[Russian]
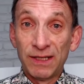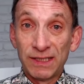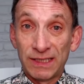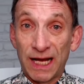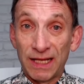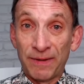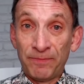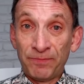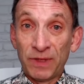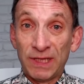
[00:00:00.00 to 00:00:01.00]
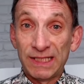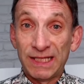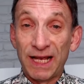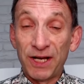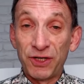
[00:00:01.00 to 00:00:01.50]
стало
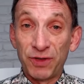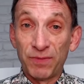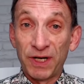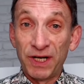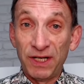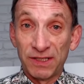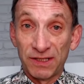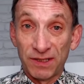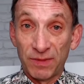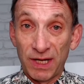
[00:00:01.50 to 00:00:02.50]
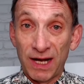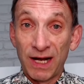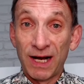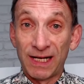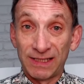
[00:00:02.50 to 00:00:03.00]
настоящим кризисом
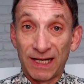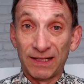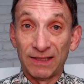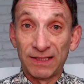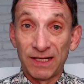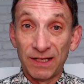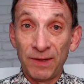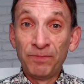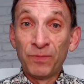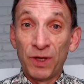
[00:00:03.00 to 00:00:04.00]
для Хасана Насралы